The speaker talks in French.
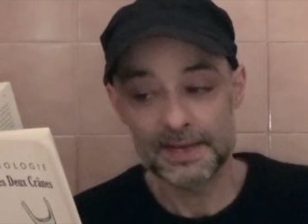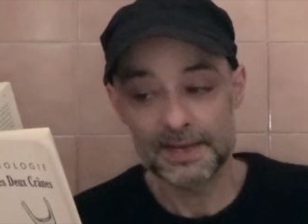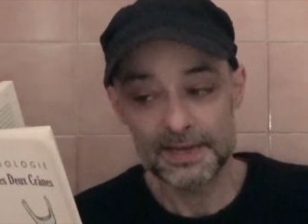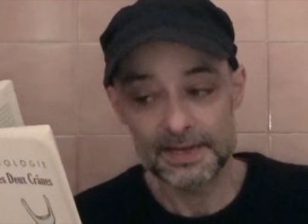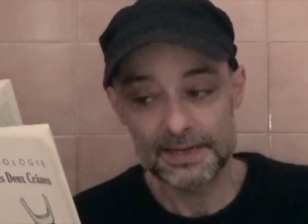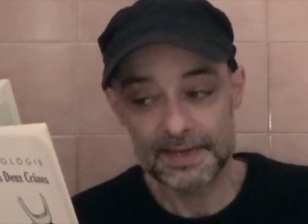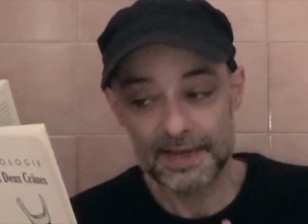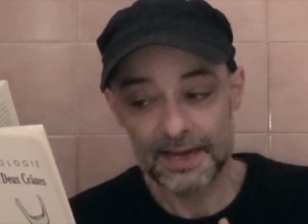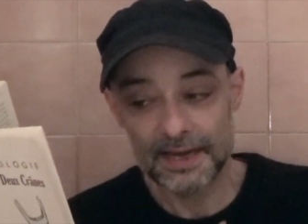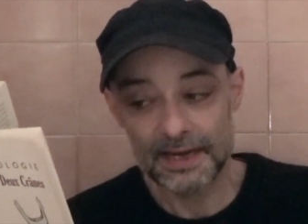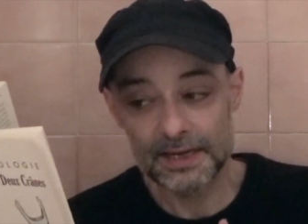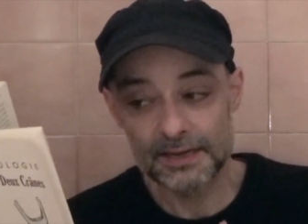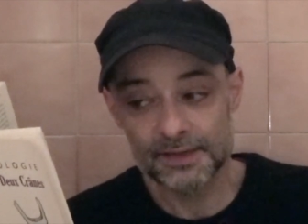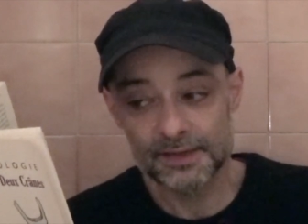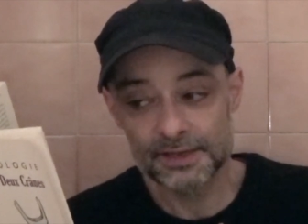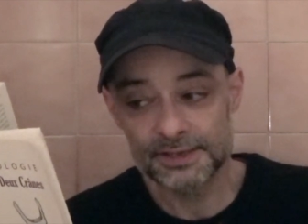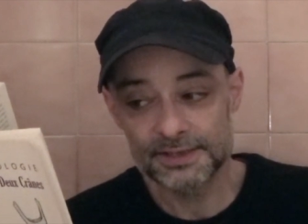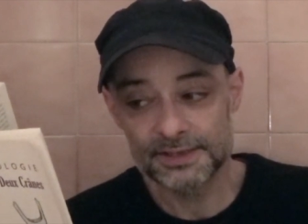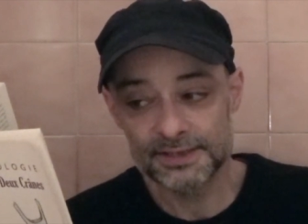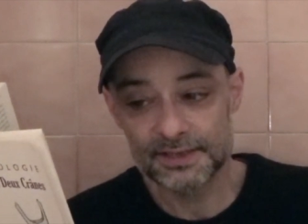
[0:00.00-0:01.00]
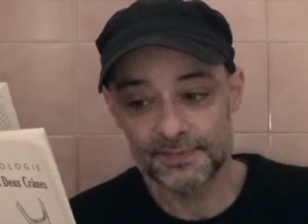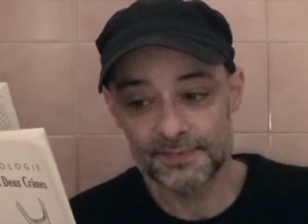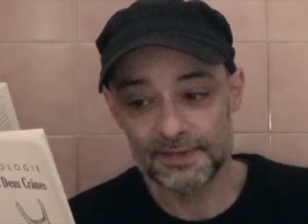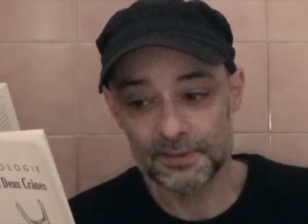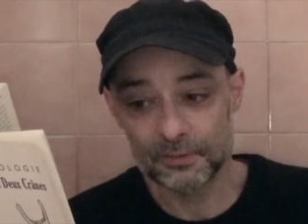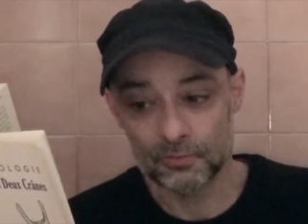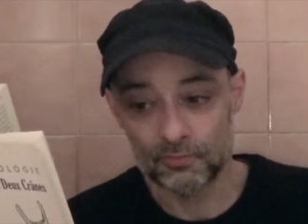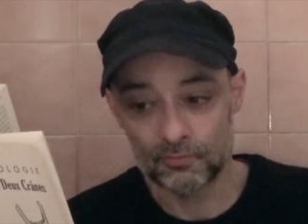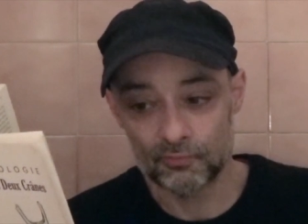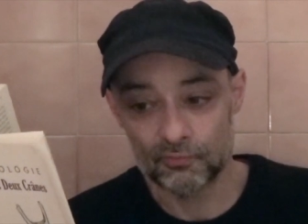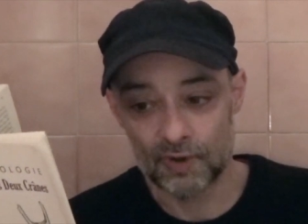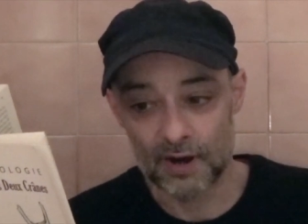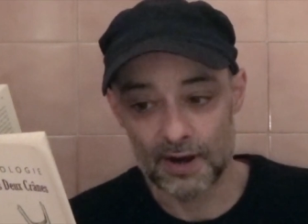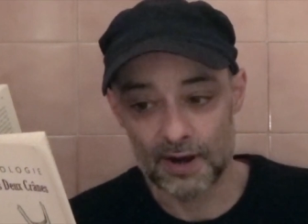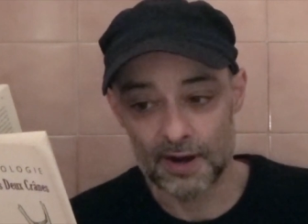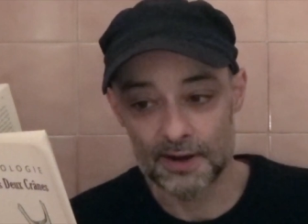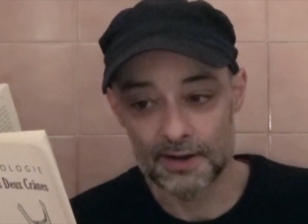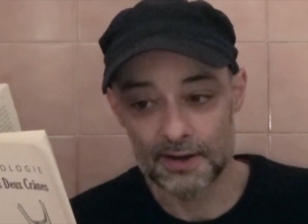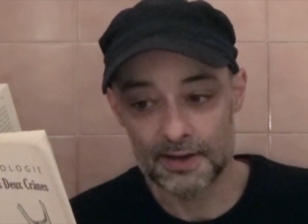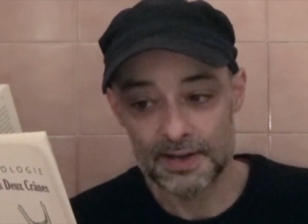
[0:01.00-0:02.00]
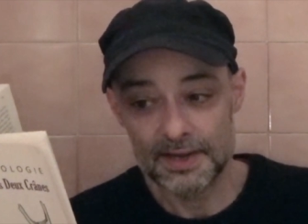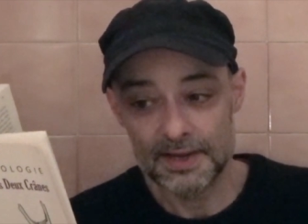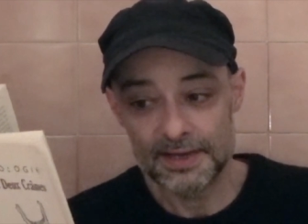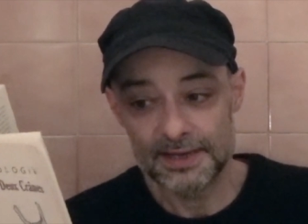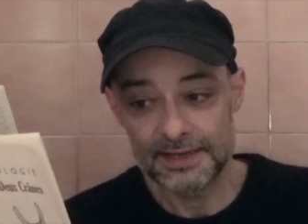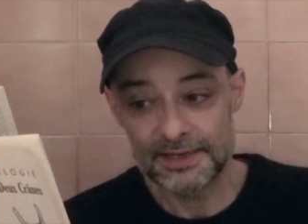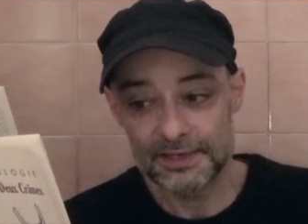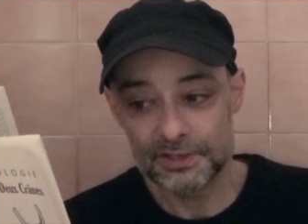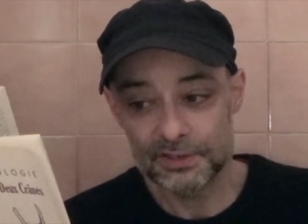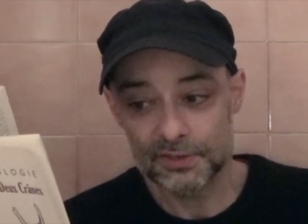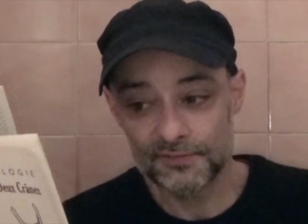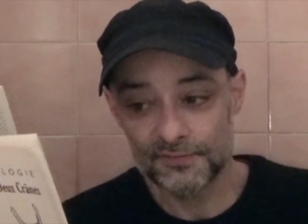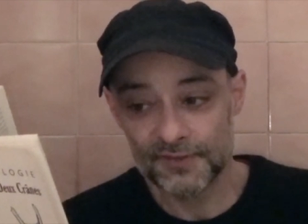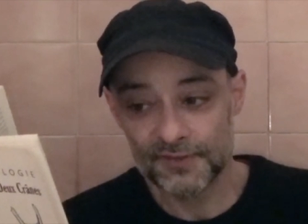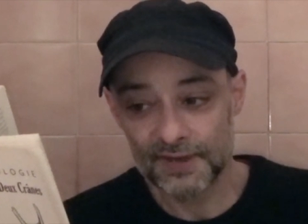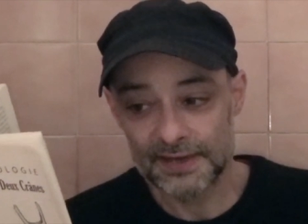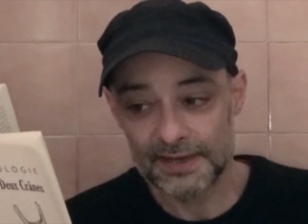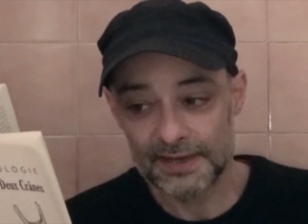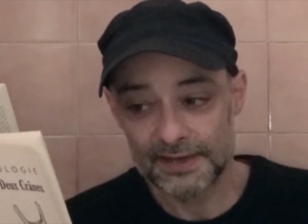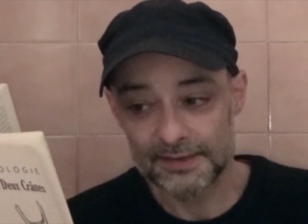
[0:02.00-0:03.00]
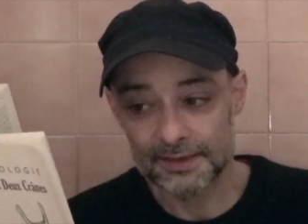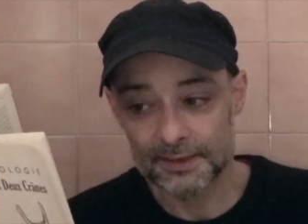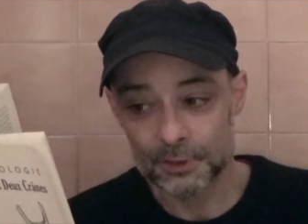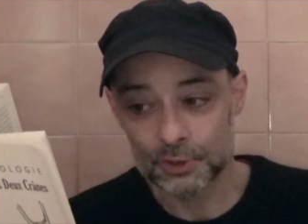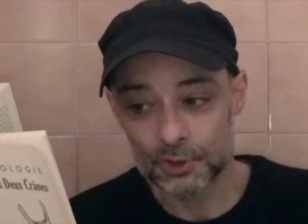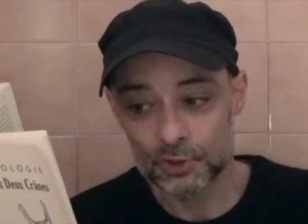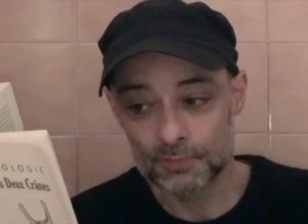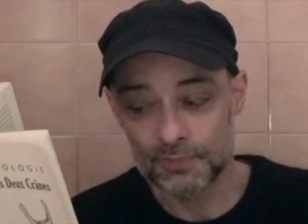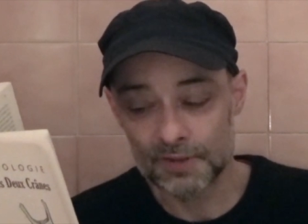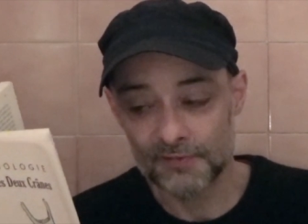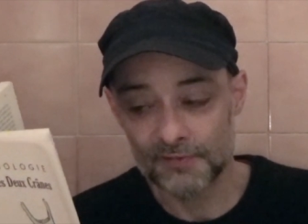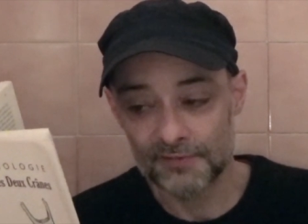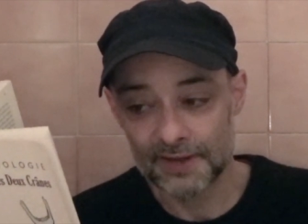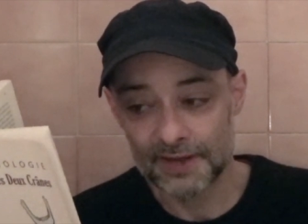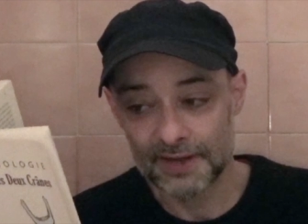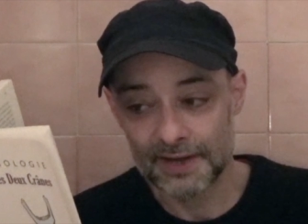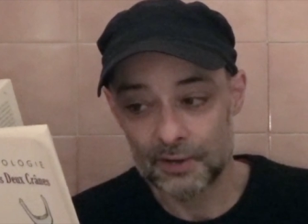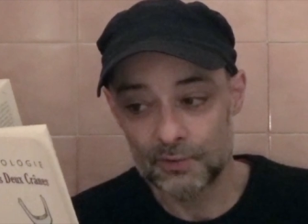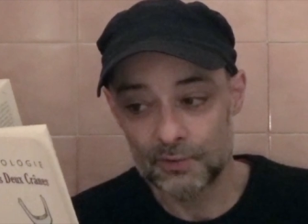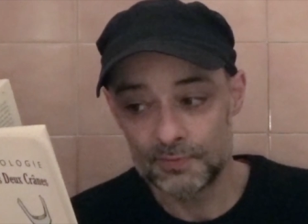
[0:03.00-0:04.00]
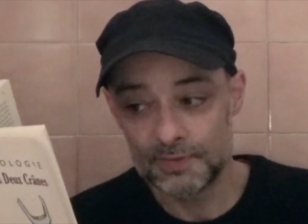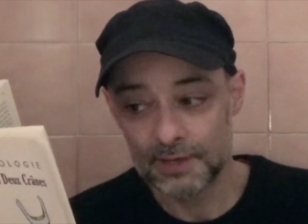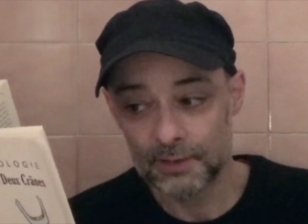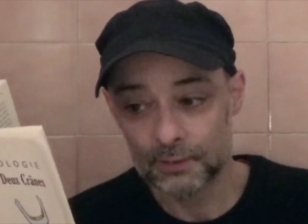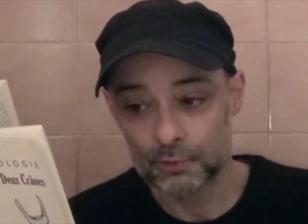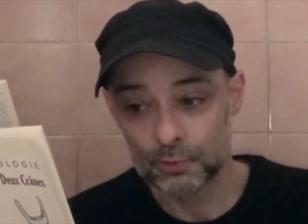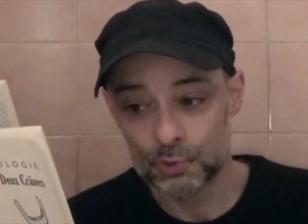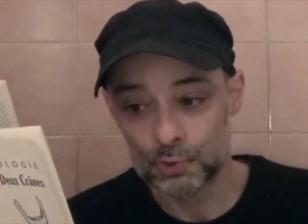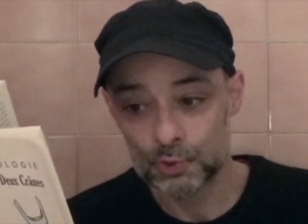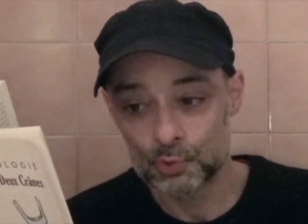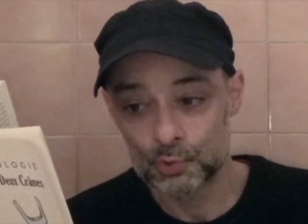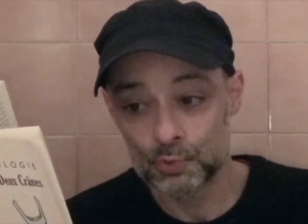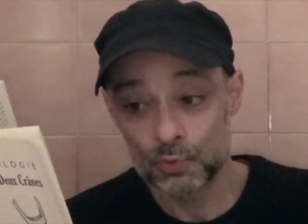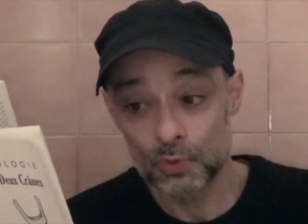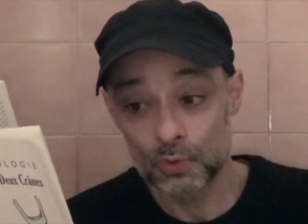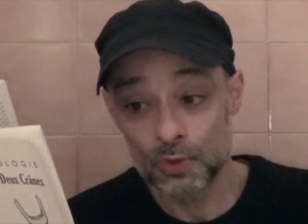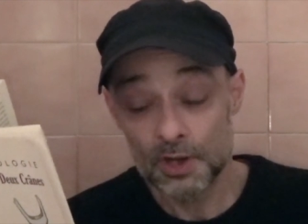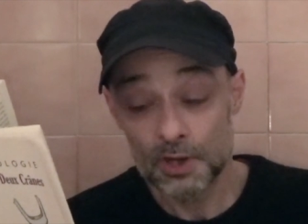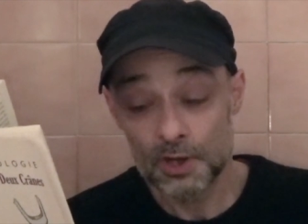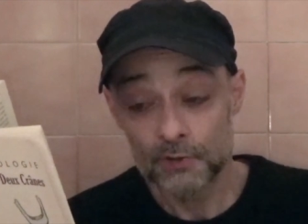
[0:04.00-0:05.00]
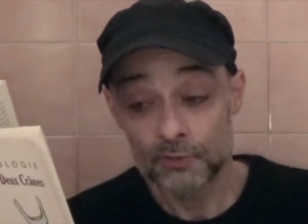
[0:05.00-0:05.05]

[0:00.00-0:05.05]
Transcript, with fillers: Car il s'agissait bien de poils qui se frayaient un chemin vers la lumière du jour